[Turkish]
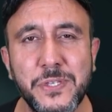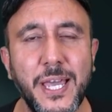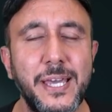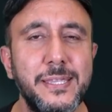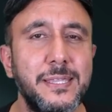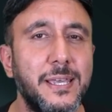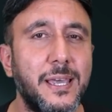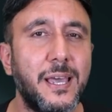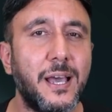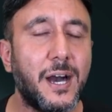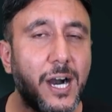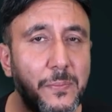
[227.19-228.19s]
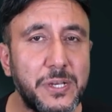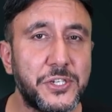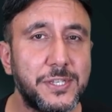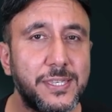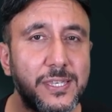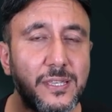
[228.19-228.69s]
Sen
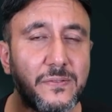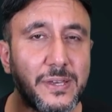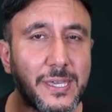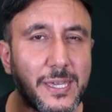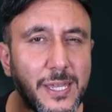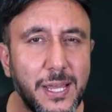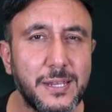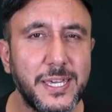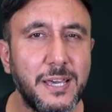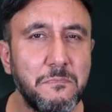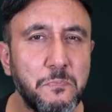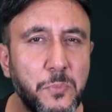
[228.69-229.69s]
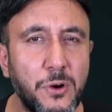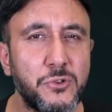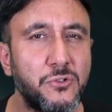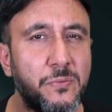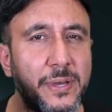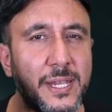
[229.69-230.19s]
amacın sınava girerken
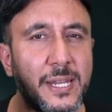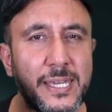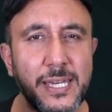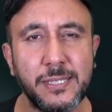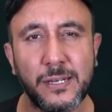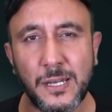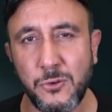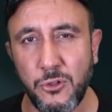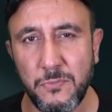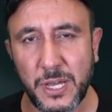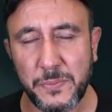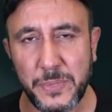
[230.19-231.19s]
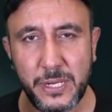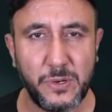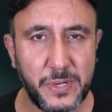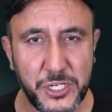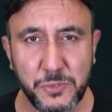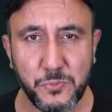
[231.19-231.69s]
bordo bereli general olmak.
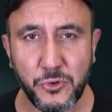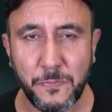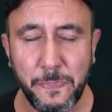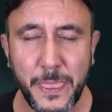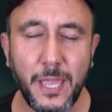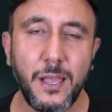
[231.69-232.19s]
Benim amacım bu.